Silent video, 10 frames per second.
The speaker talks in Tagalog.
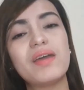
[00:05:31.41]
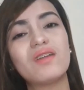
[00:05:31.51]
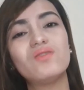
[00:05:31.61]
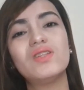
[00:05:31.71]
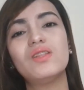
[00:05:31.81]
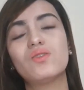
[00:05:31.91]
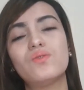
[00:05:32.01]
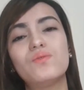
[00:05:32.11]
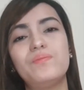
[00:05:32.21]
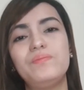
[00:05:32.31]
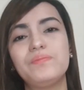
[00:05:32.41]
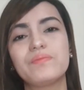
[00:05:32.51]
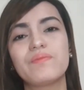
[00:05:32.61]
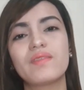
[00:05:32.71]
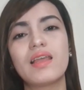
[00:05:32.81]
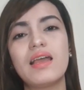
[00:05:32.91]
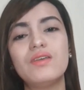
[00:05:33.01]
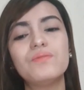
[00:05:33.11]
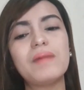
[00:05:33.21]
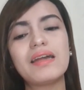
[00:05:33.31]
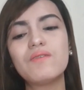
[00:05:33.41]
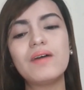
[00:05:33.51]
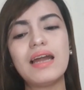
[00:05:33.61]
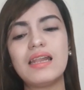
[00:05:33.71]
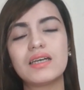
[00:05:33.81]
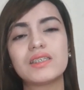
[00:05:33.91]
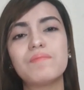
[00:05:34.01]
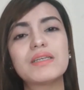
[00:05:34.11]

Meron din tong yung parang wala lang siya,